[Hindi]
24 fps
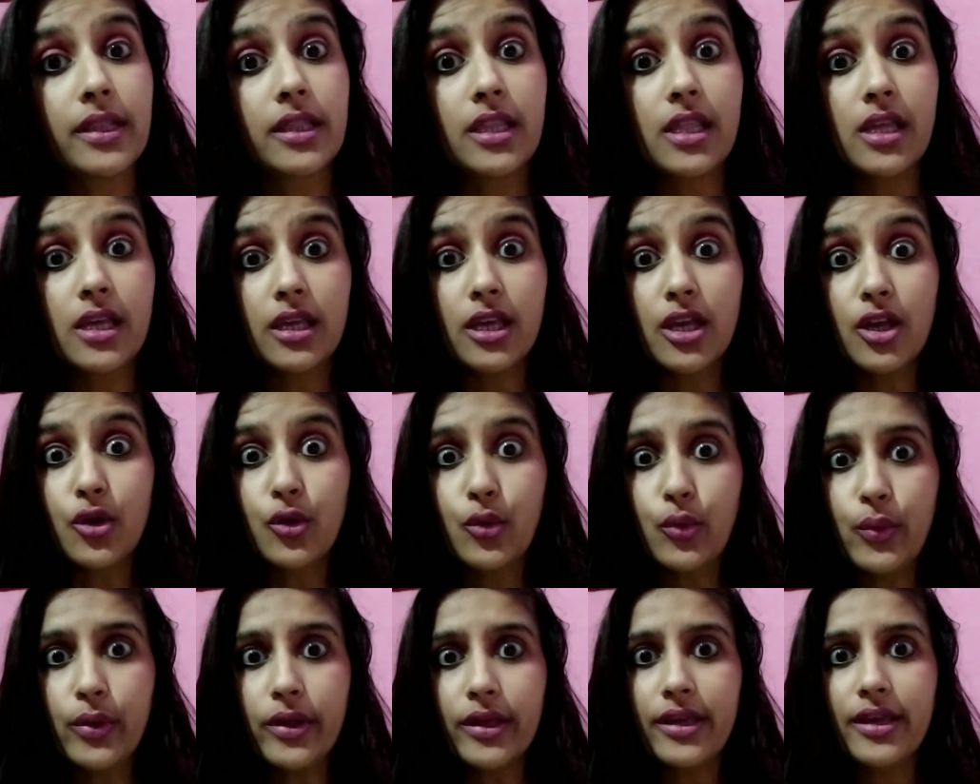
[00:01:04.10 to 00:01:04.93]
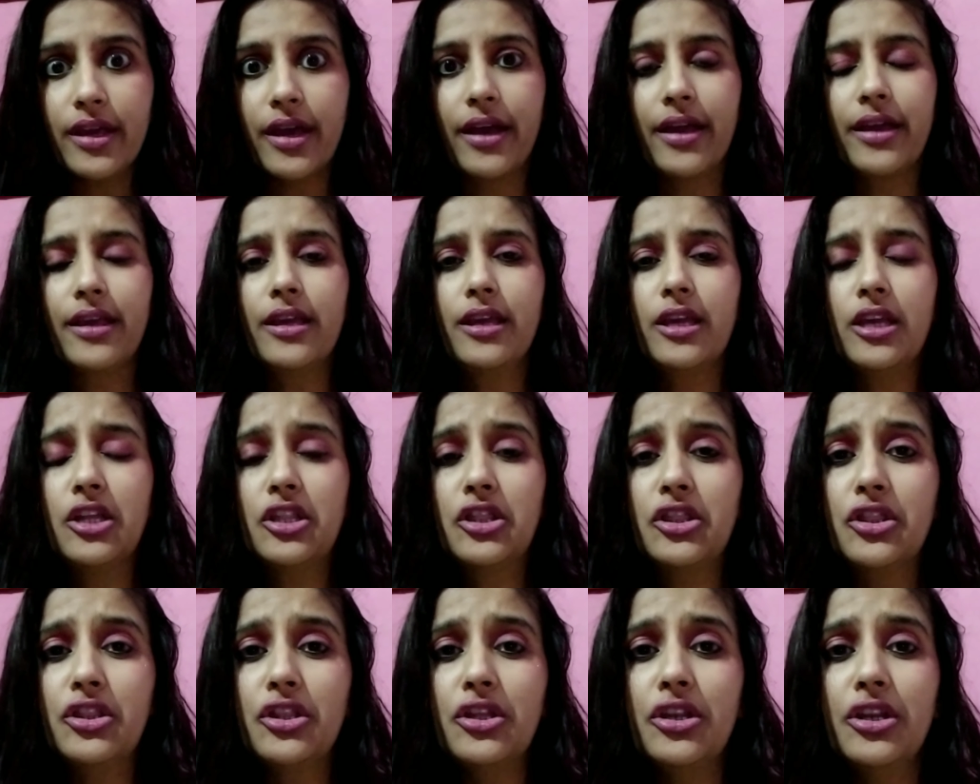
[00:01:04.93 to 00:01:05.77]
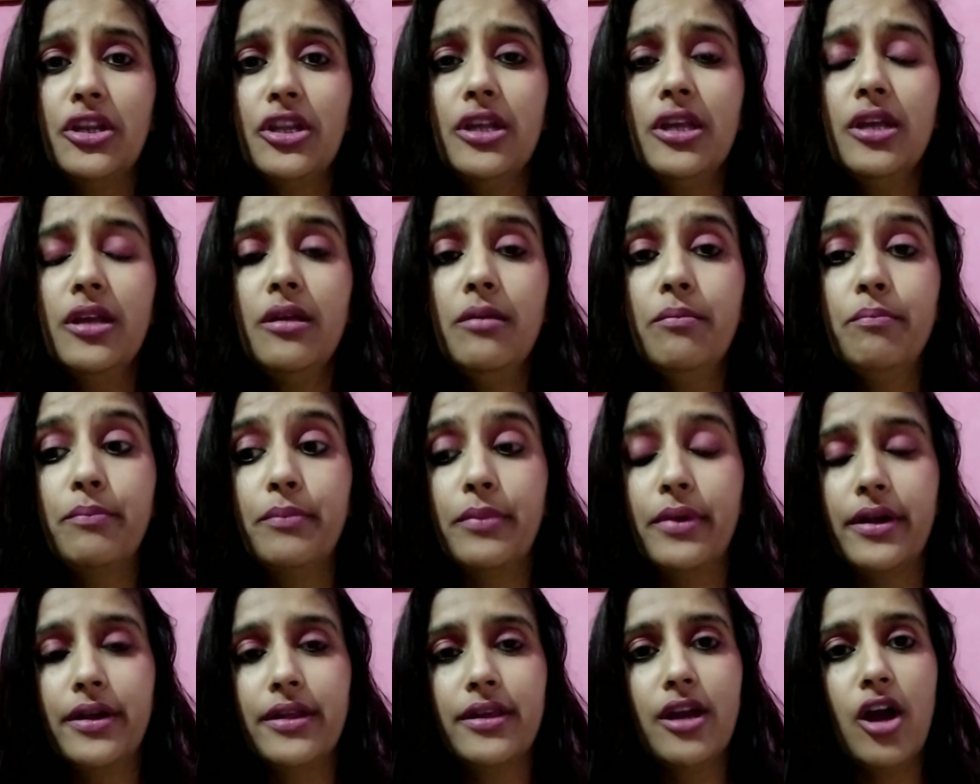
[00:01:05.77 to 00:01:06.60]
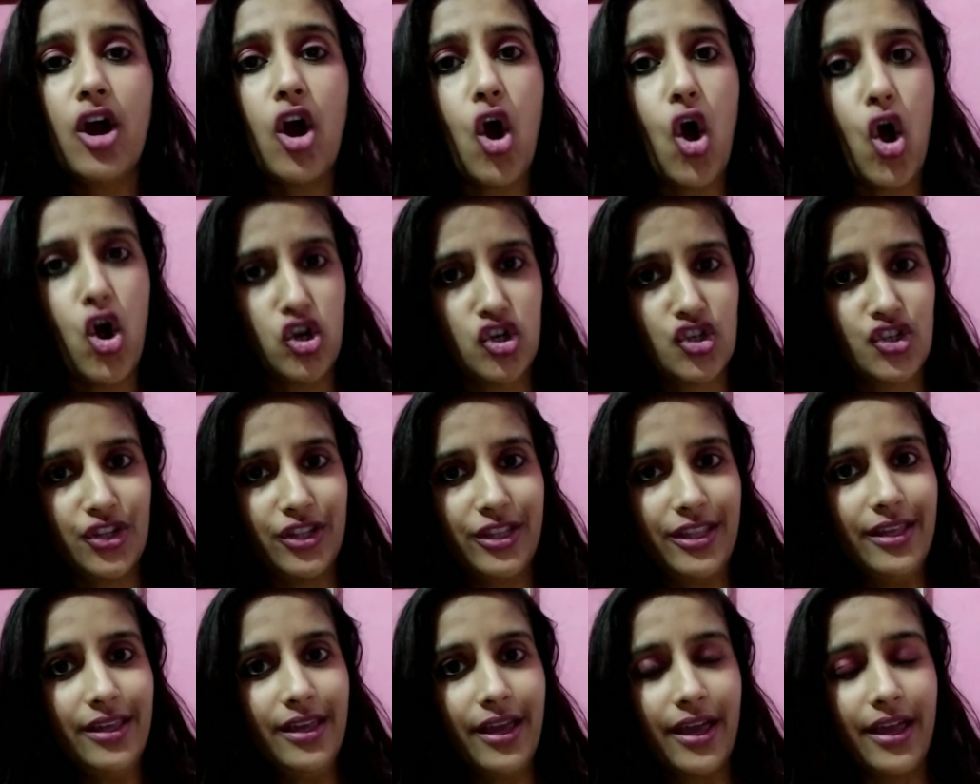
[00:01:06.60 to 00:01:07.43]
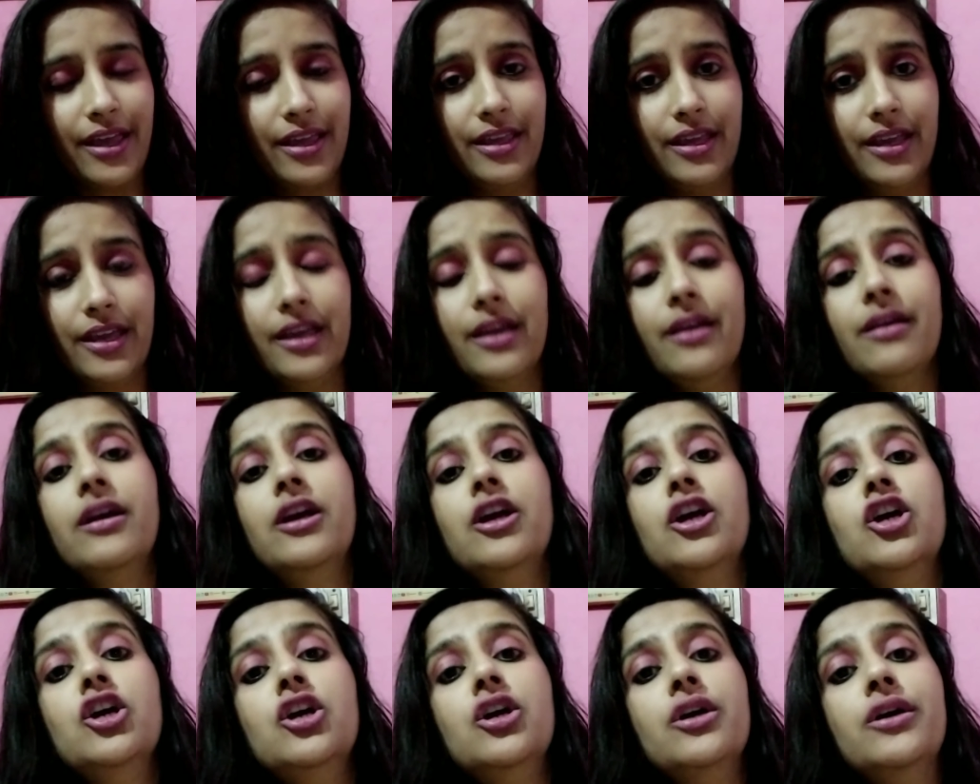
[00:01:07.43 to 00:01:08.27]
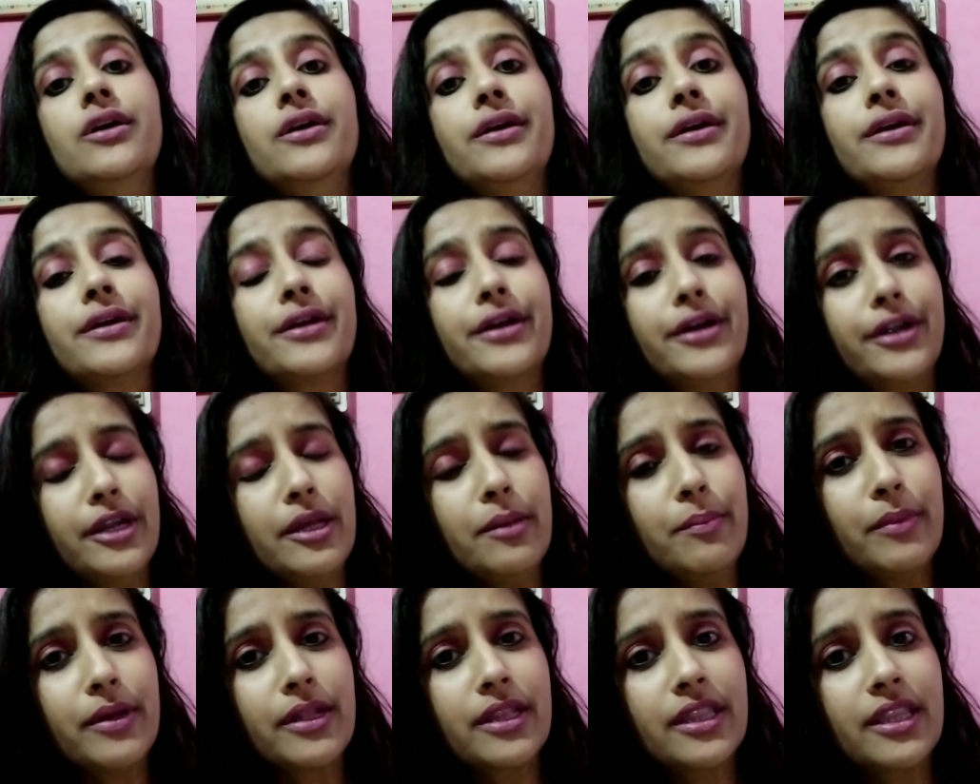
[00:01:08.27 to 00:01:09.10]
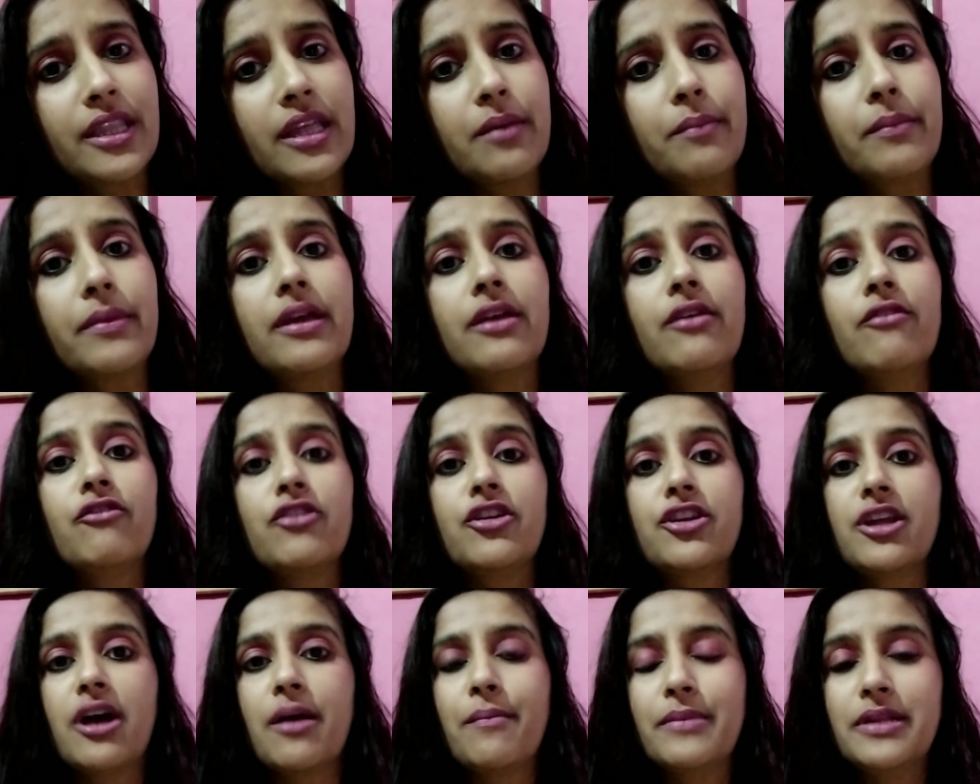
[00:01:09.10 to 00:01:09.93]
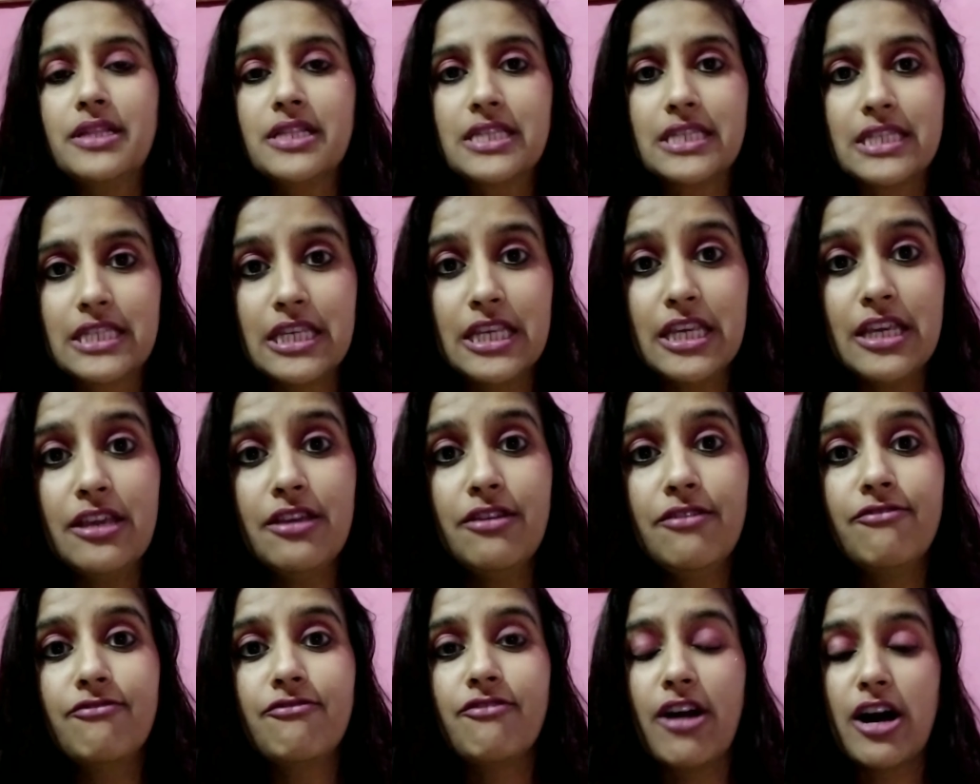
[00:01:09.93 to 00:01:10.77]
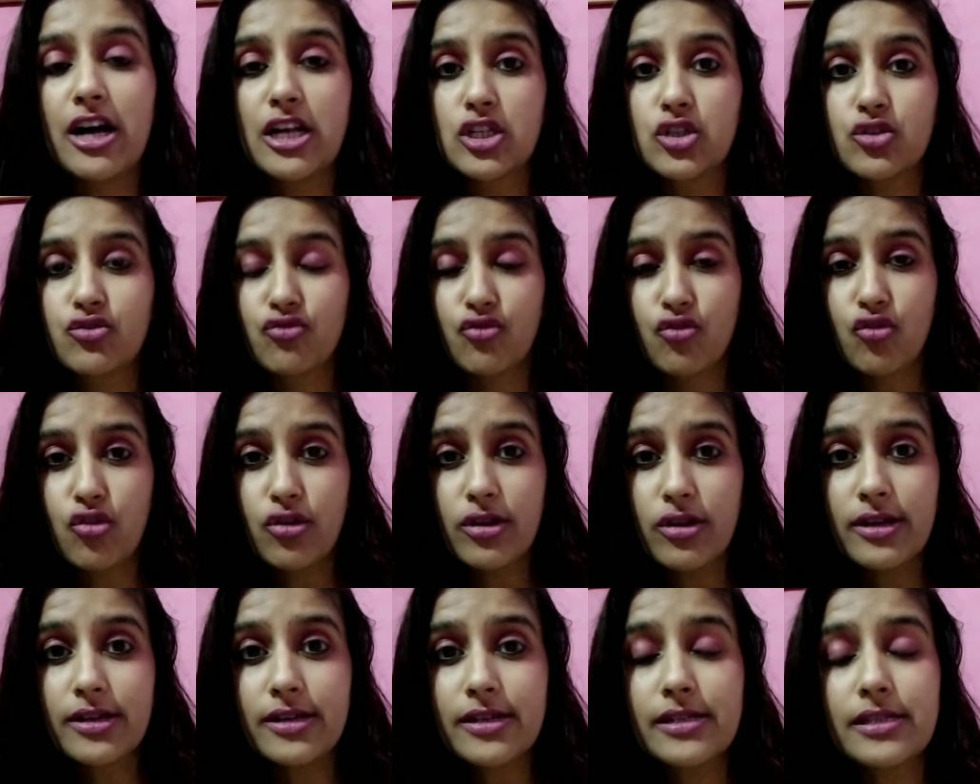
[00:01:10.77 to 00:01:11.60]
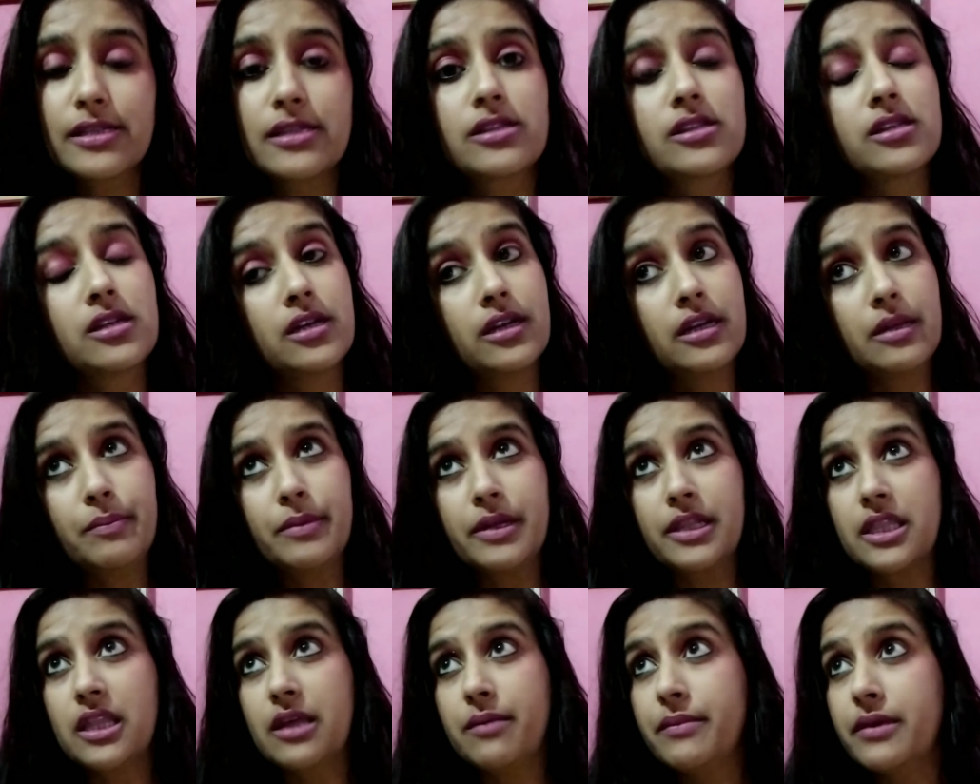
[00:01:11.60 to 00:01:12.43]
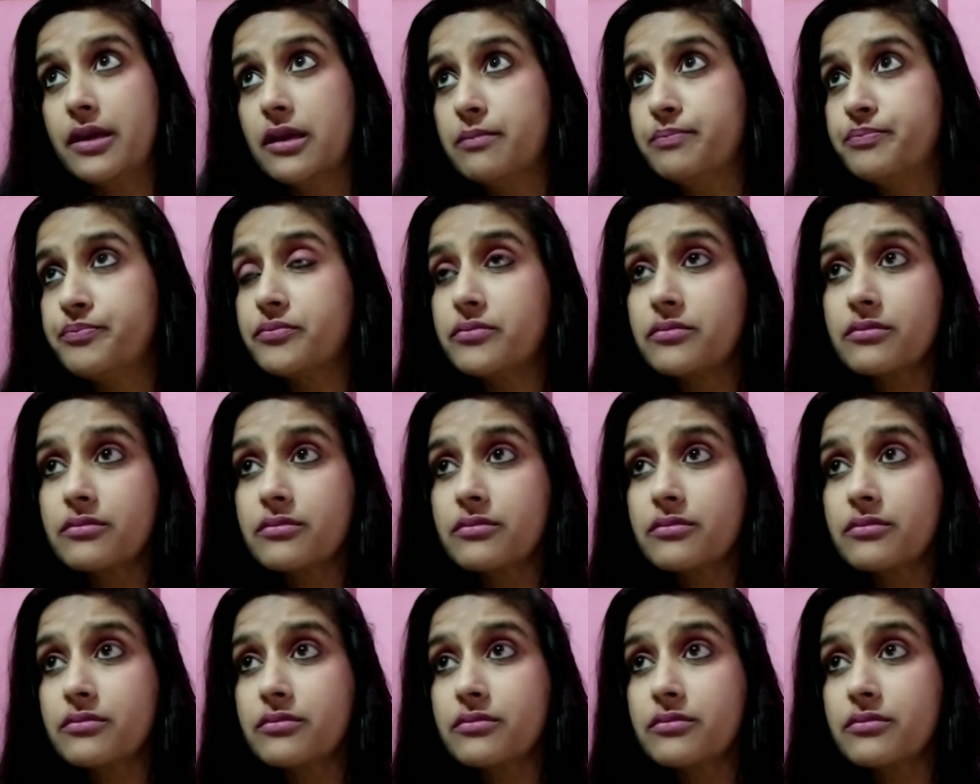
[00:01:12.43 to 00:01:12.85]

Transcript: पत्ते के गुण क्या है इतनी बढ़िया औषधि है ये कड़ी पत्ते में विटामिन सी फास्फोरस कड़ी पत्ते में